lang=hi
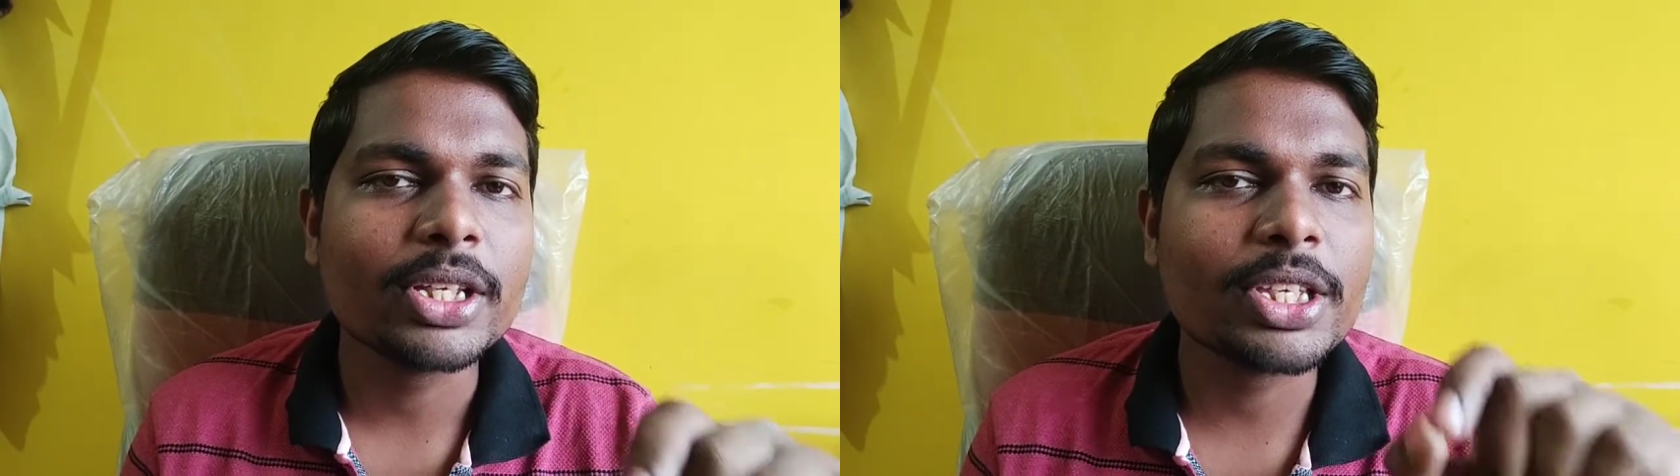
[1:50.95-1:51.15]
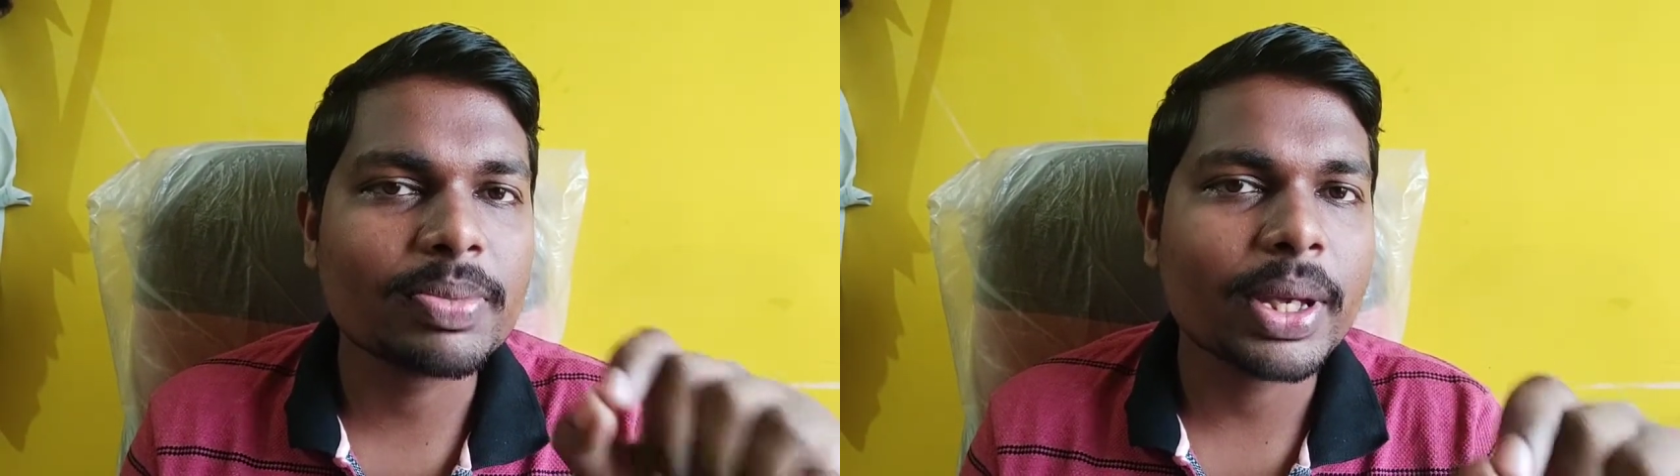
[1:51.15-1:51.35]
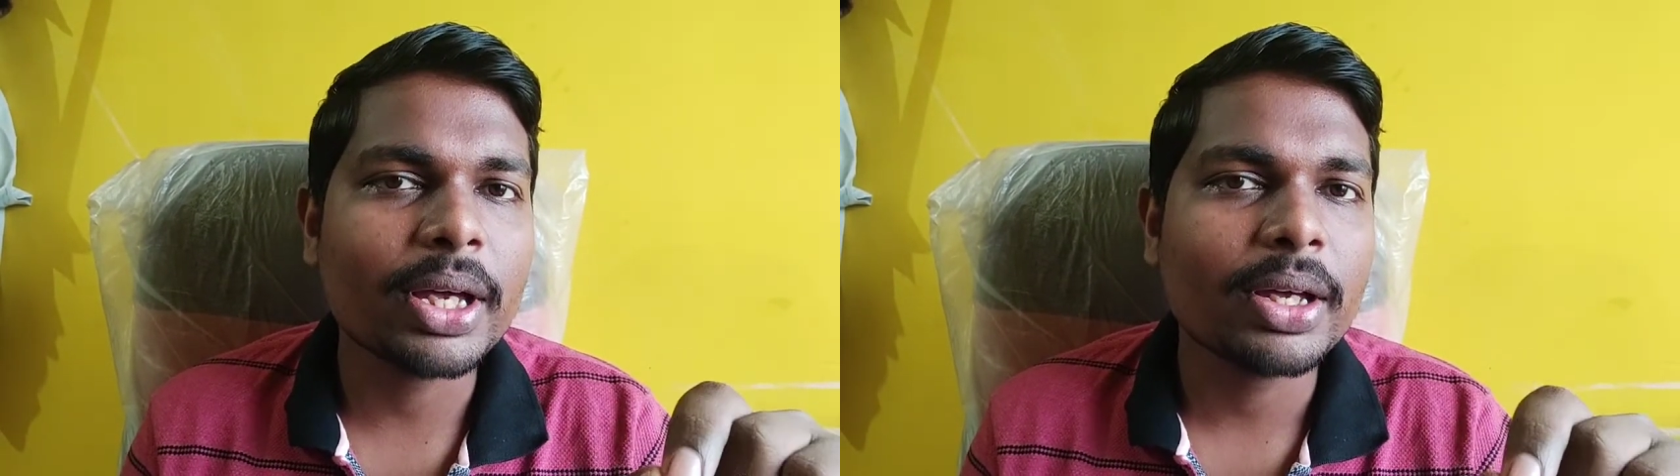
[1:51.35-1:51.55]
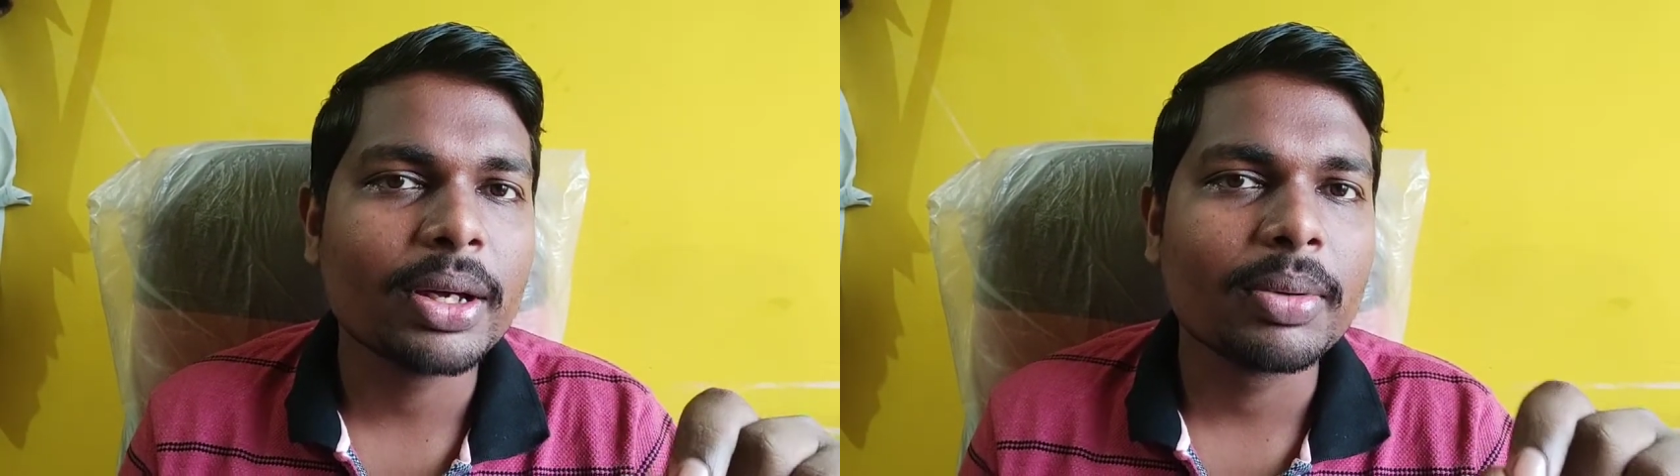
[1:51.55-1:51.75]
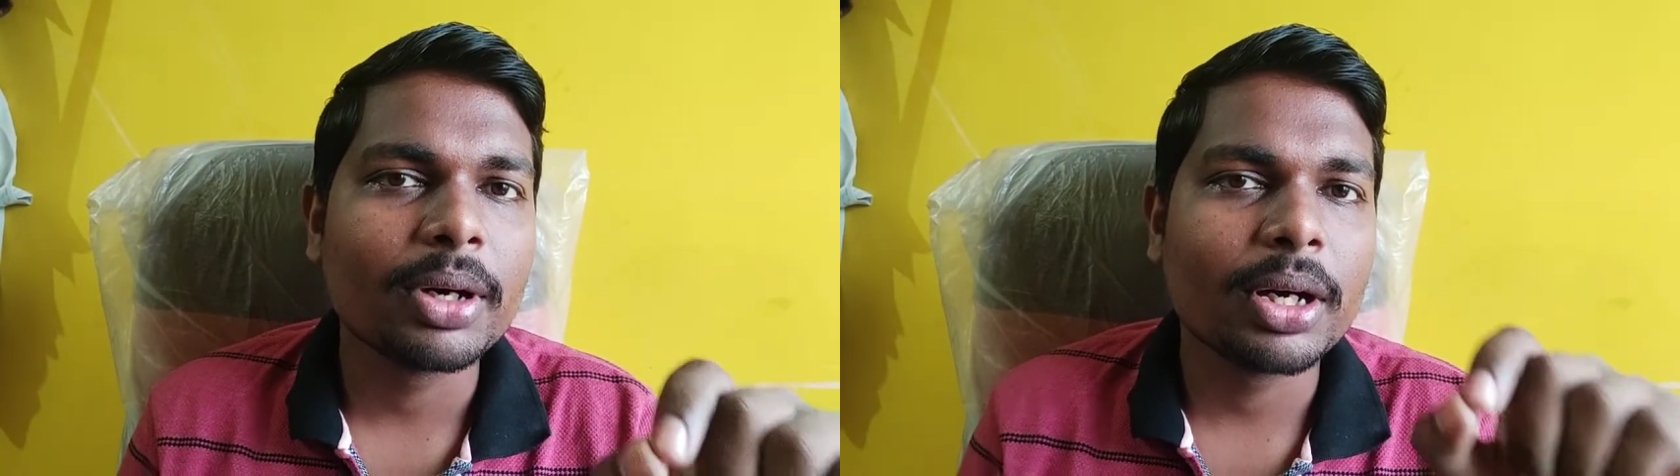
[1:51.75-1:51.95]
जिसमें
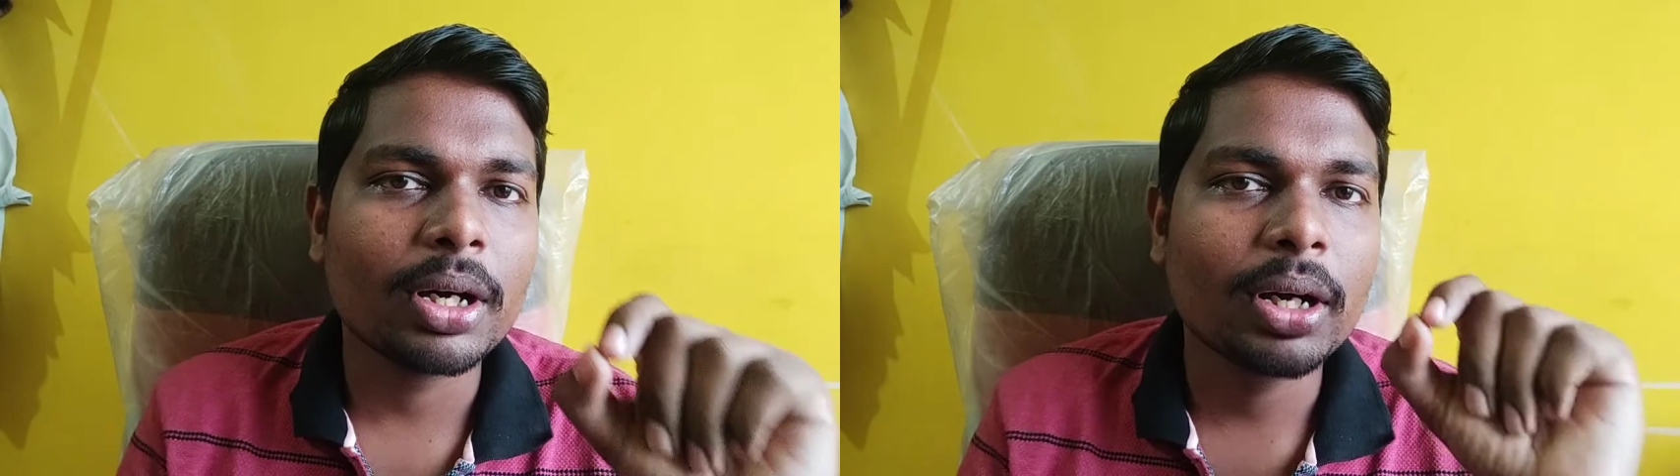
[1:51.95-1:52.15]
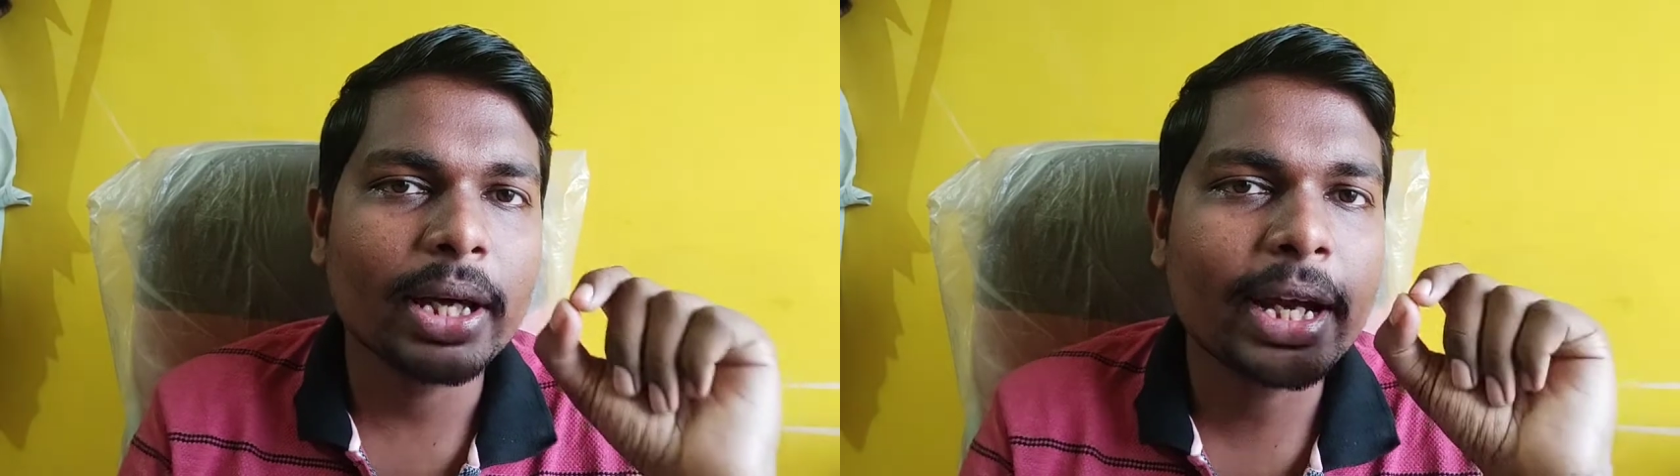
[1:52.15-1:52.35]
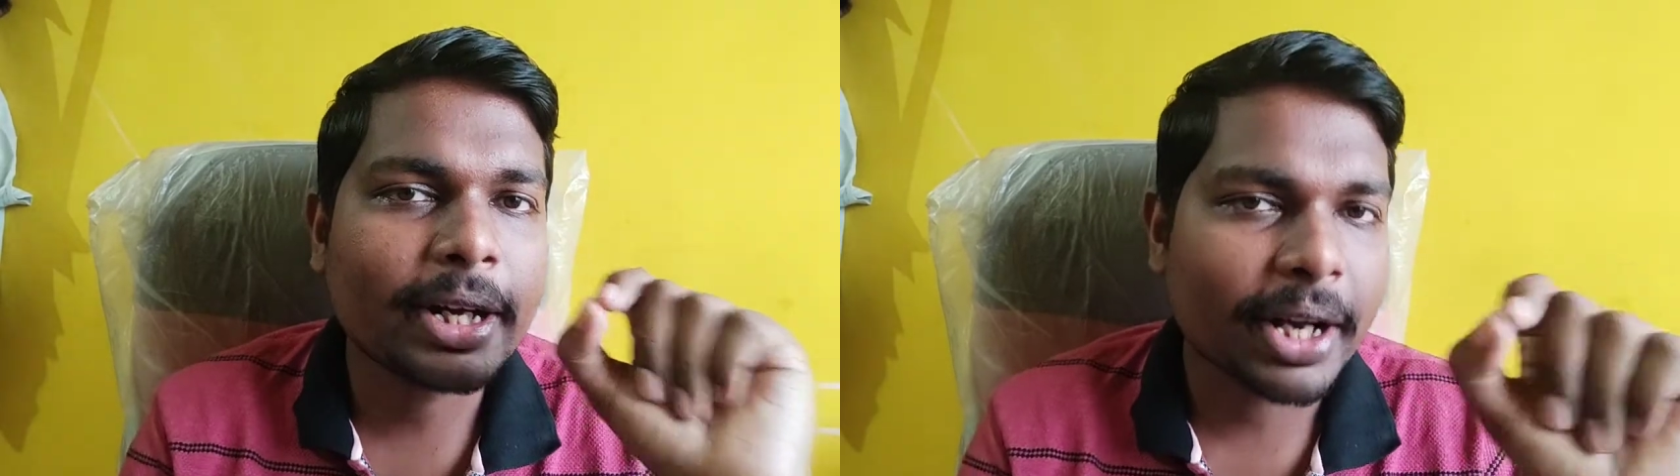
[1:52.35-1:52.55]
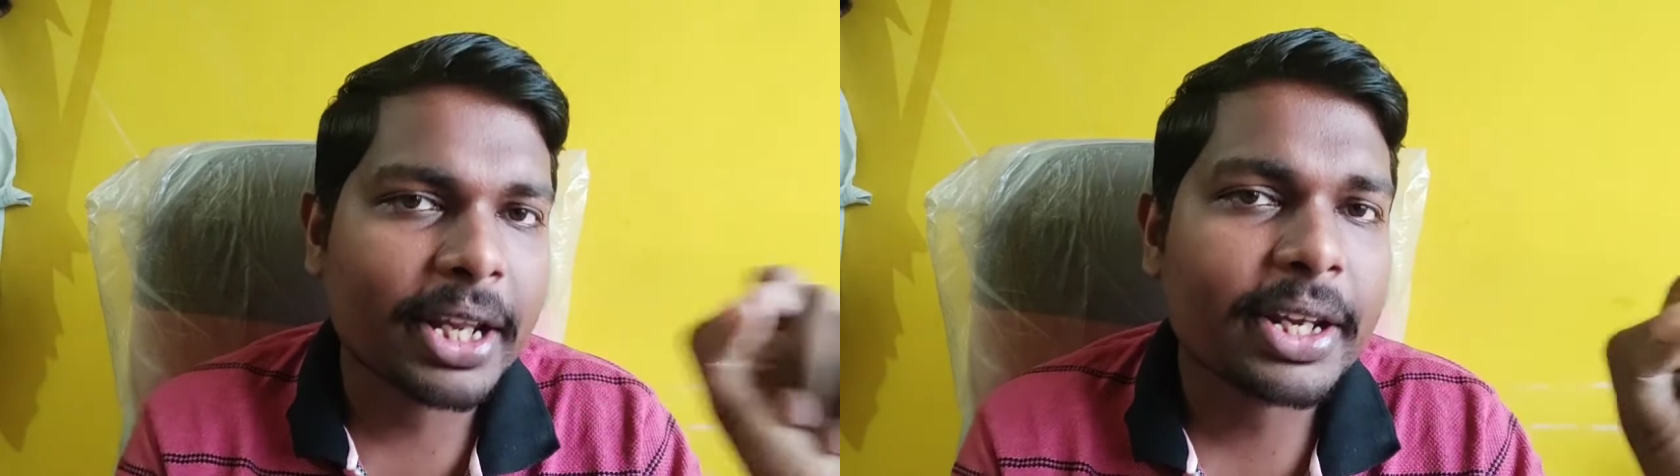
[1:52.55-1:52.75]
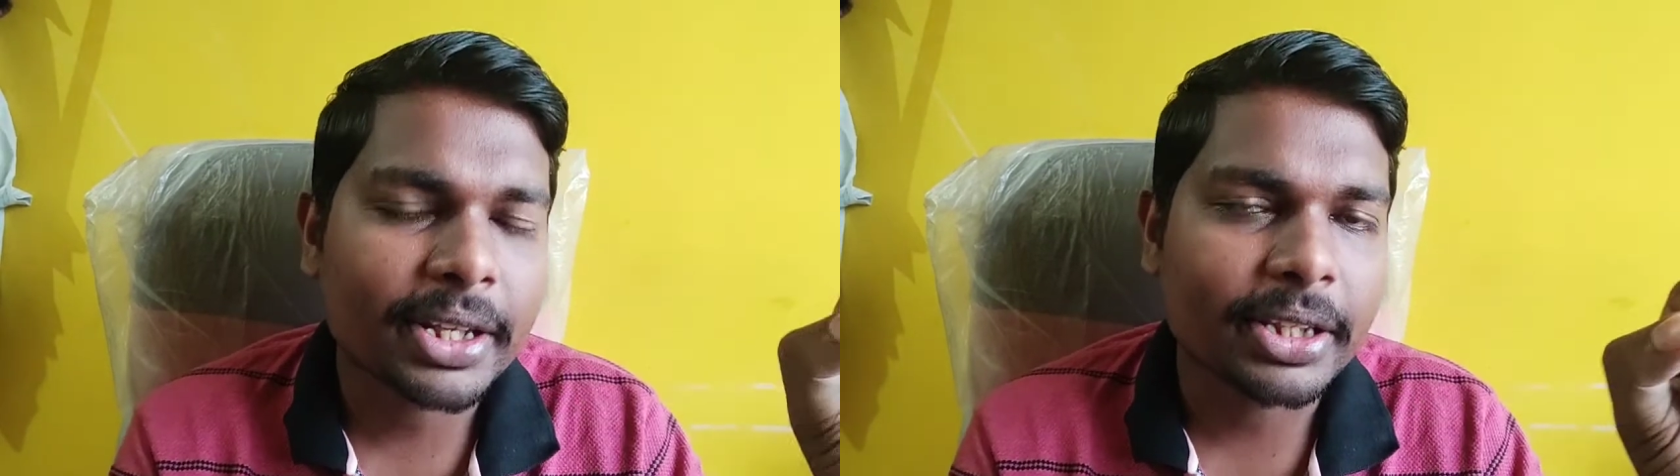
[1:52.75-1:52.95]
एक
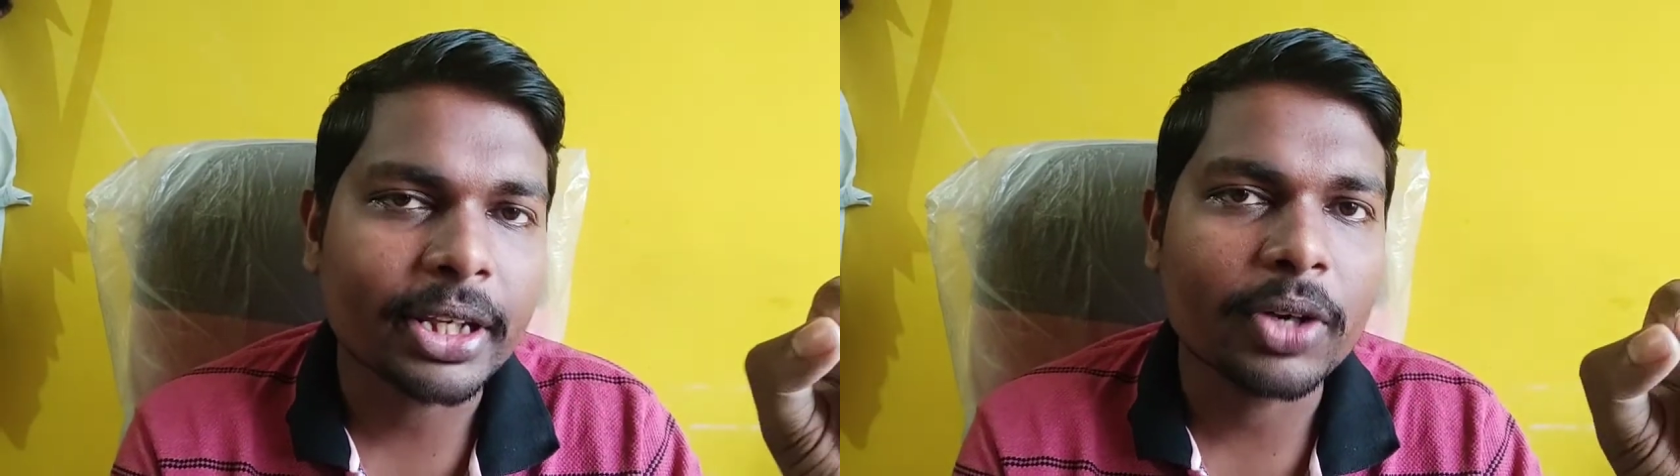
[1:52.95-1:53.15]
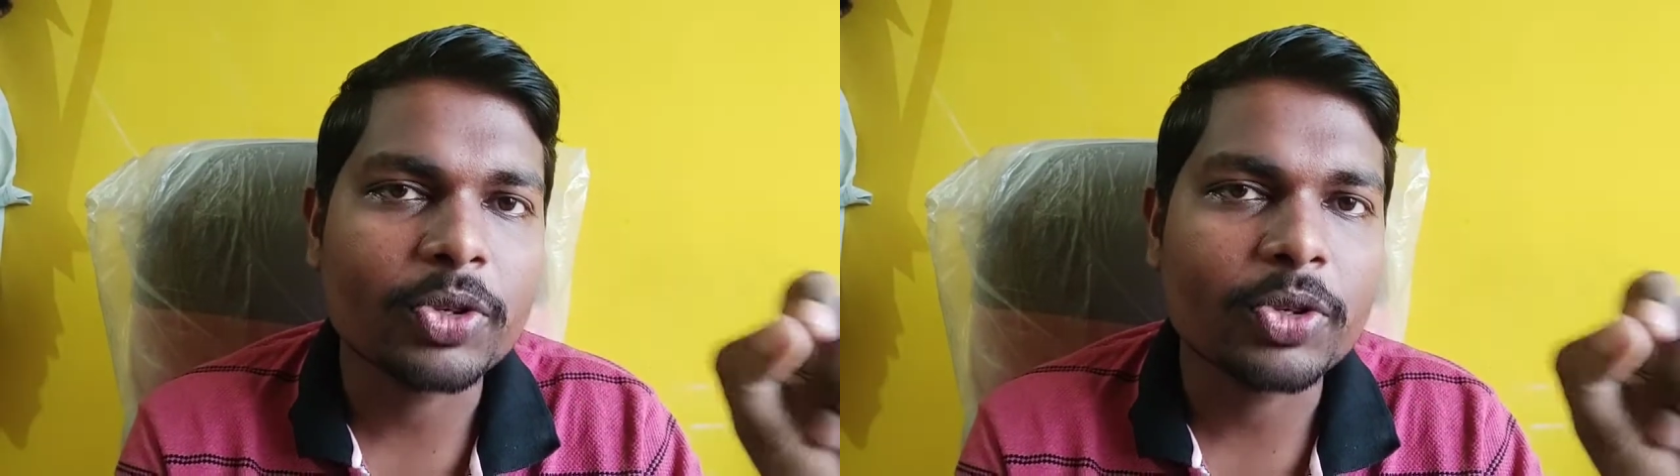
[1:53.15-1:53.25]
ट्रेन रहती है